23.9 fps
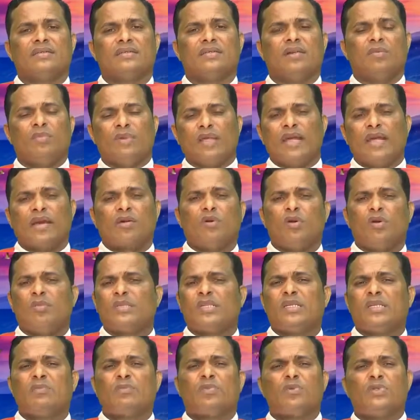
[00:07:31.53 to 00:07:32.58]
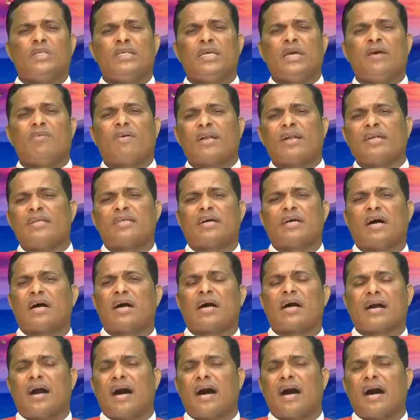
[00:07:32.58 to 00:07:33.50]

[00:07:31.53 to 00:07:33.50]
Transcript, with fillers: நம்முடைய குடும்பத்தின் புதிய வரனுக்காக